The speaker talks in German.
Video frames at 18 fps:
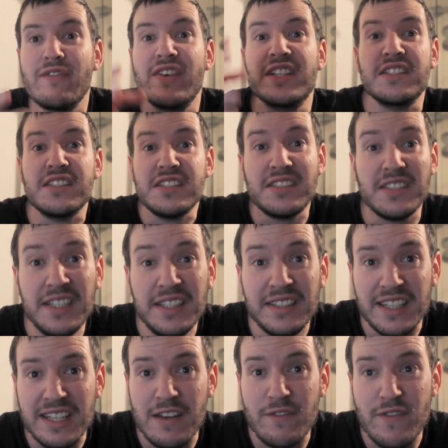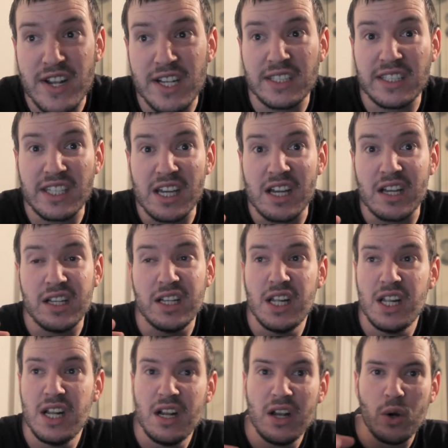was ist hinter der Welt, ja,
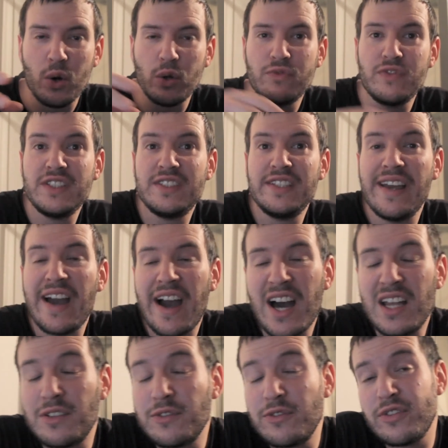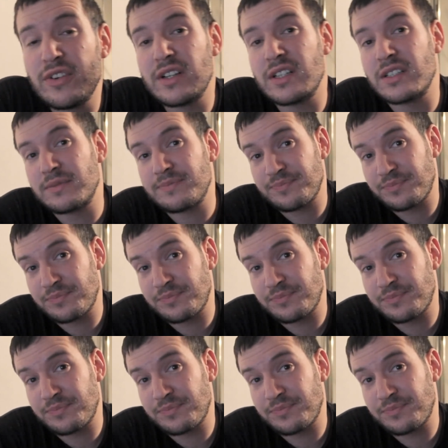und wie sie anfangen,